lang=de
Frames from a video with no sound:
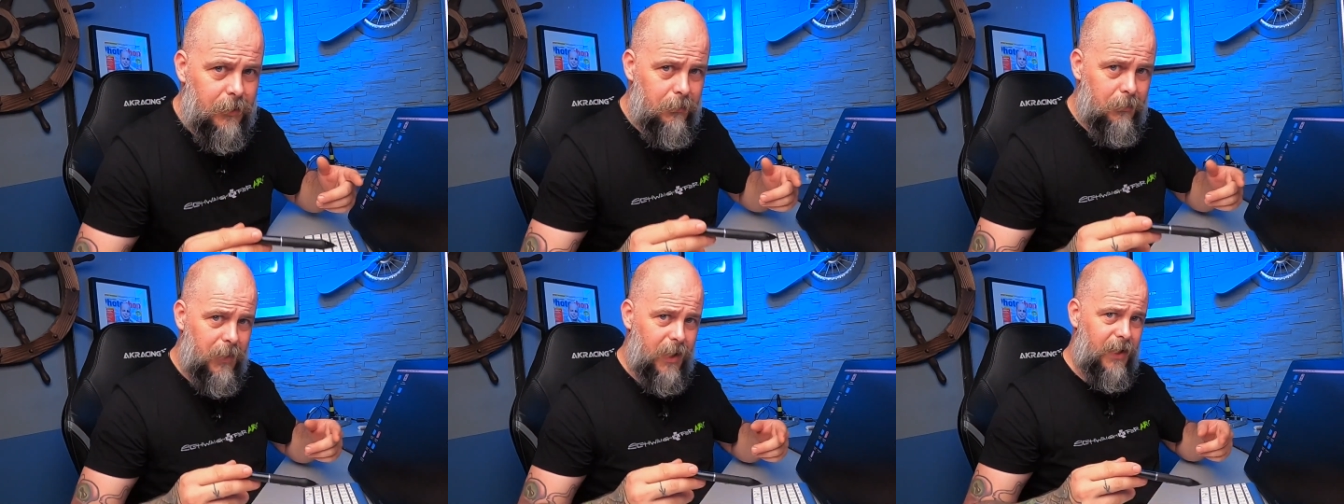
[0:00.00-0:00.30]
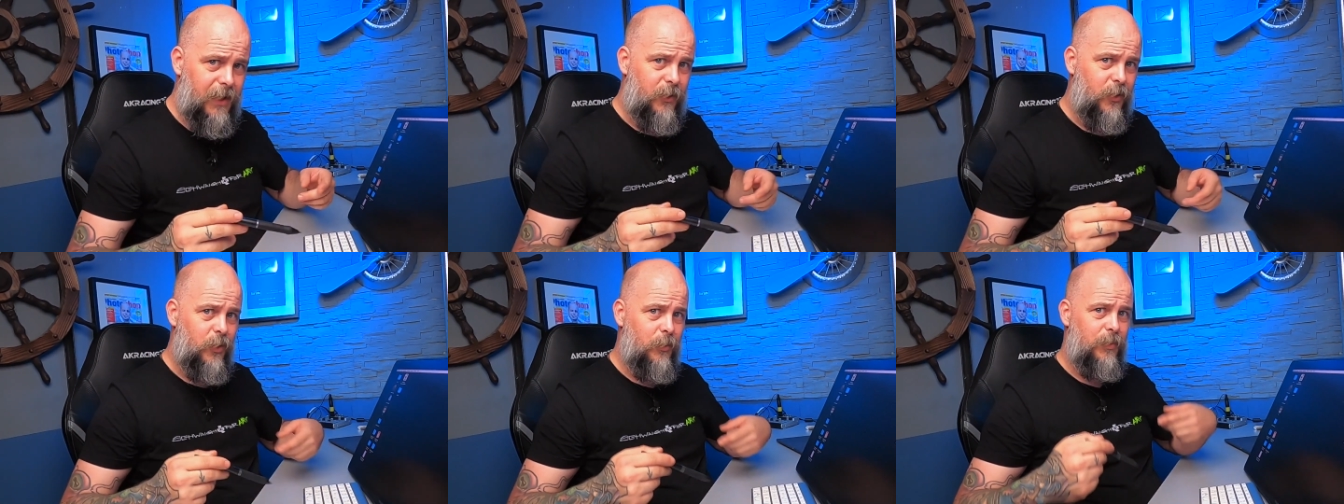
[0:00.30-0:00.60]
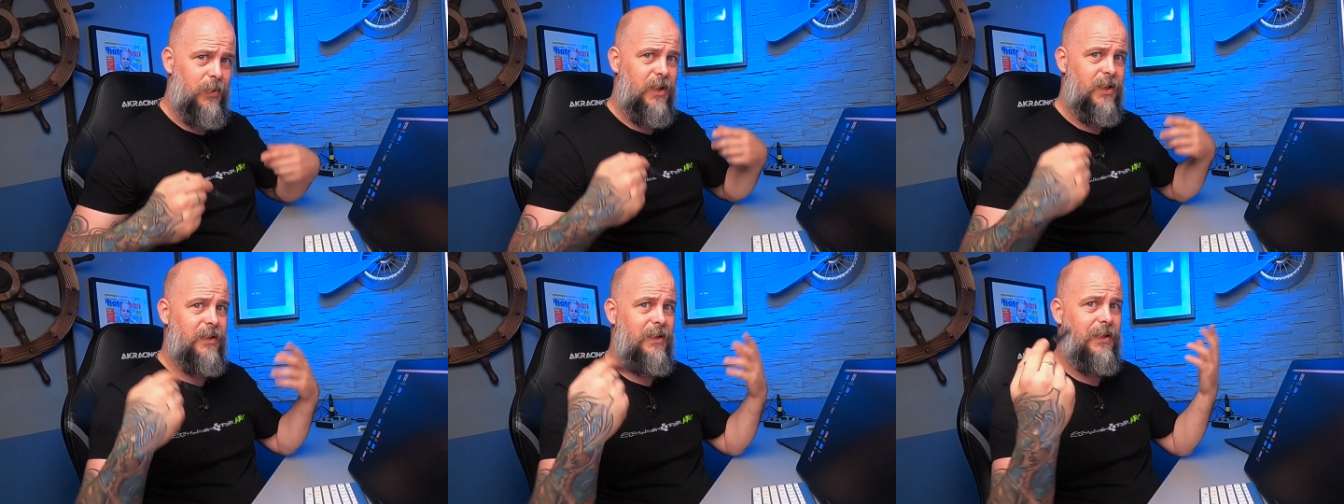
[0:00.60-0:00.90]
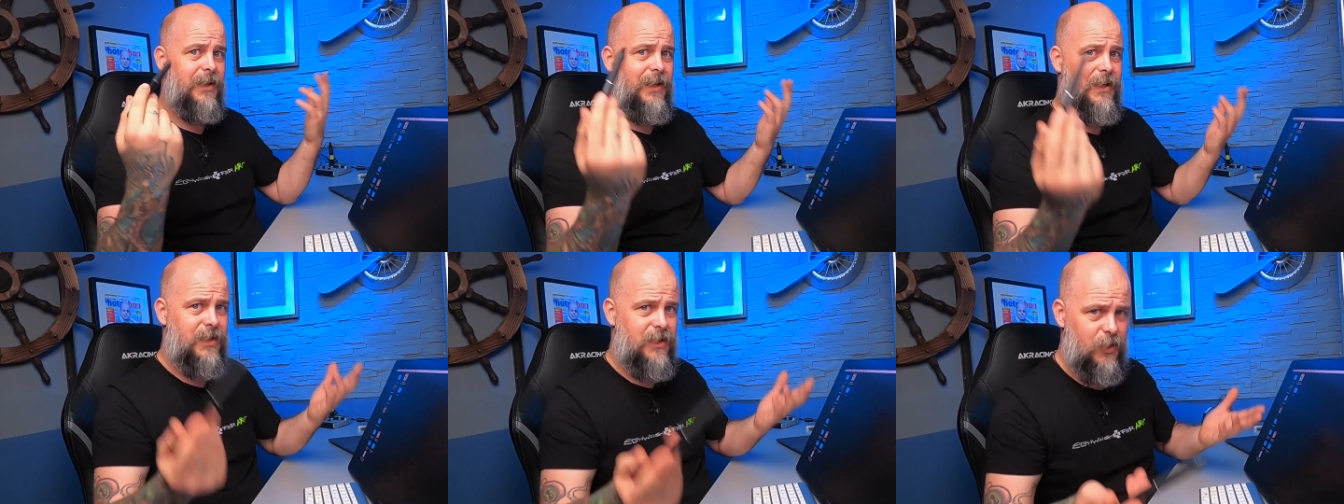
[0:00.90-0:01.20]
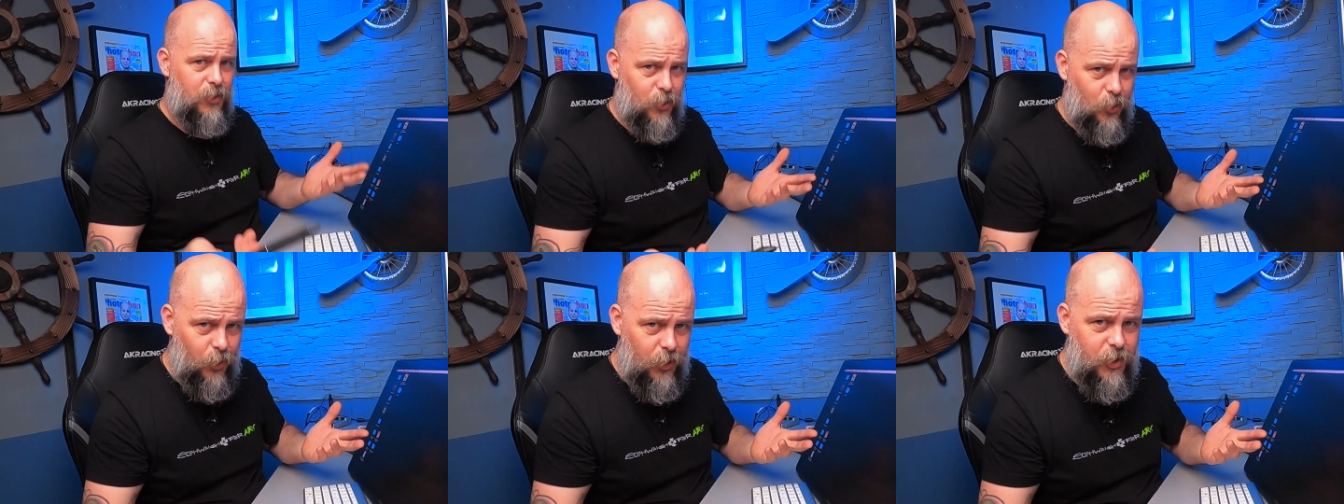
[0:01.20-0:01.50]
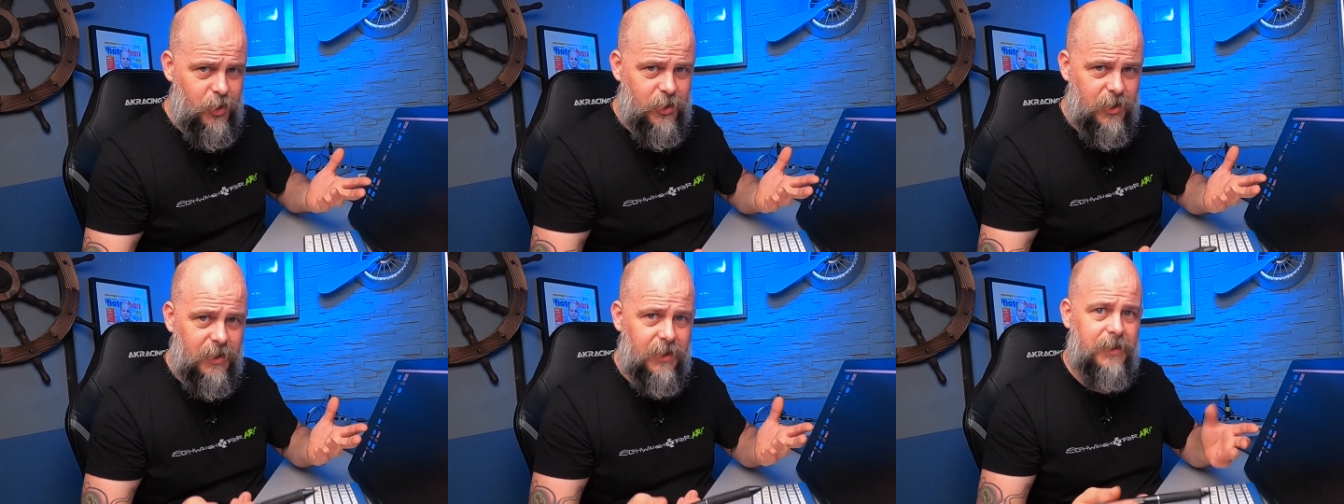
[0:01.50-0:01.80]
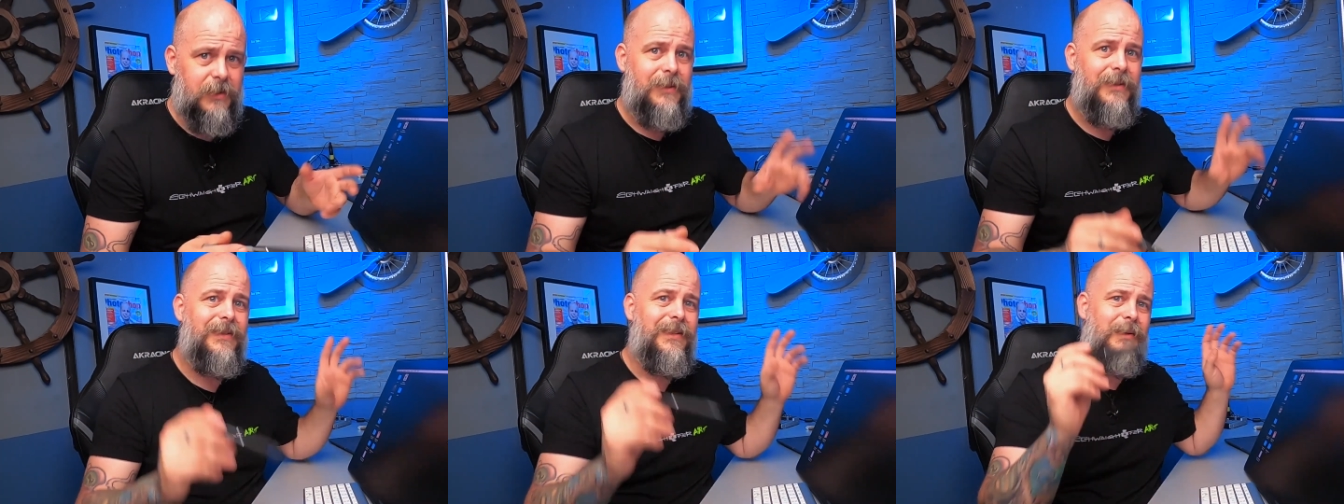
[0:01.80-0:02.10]
meinen kompletten Rechner neu
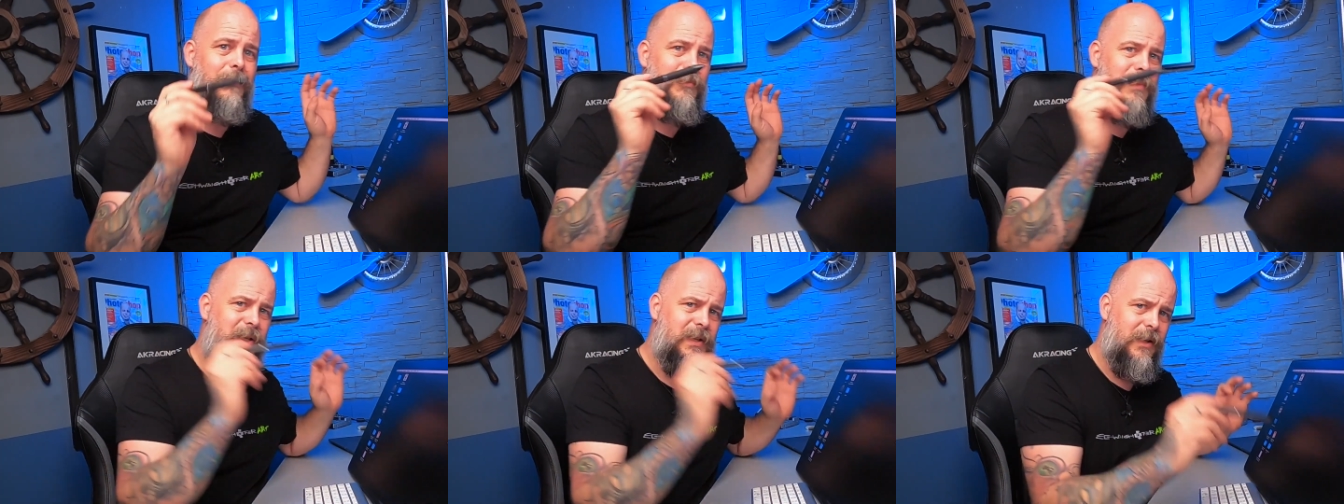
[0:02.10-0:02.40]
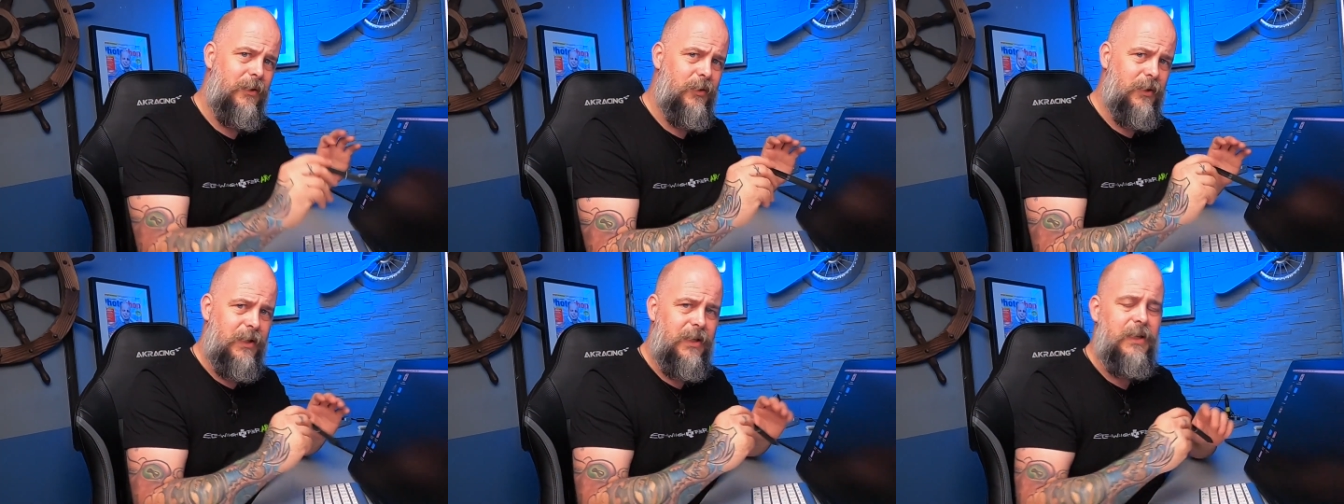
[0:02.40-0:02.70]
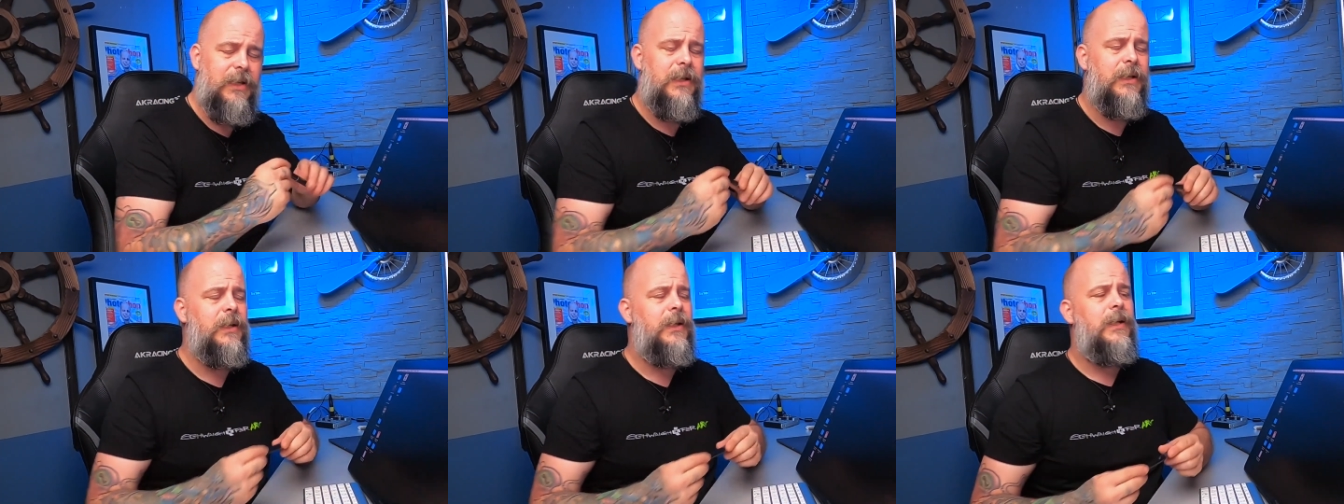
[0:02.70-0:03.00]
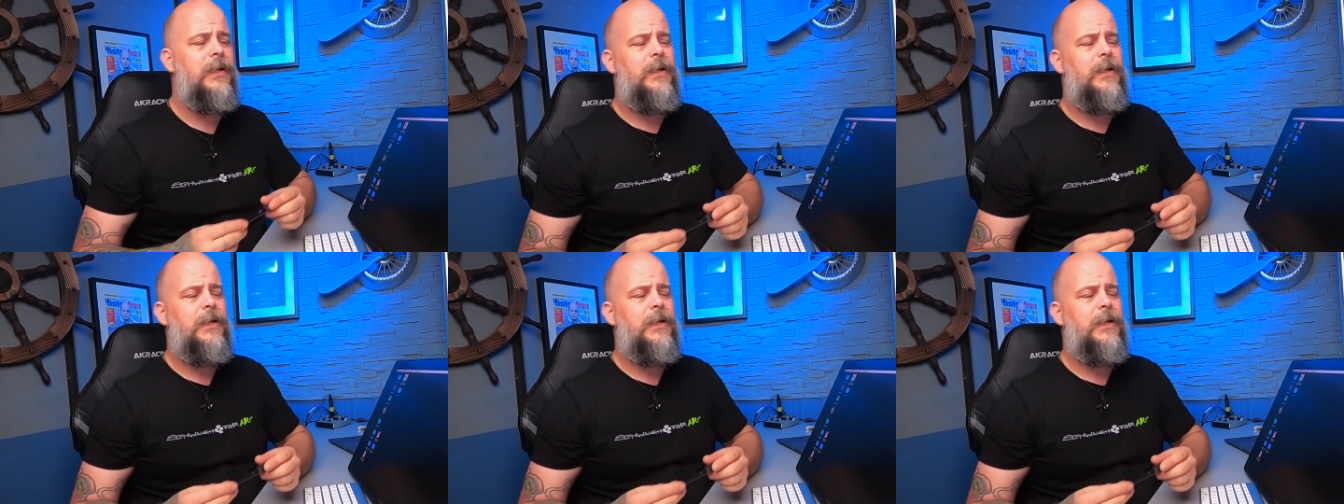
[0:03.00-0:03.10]
starten, damit auch hier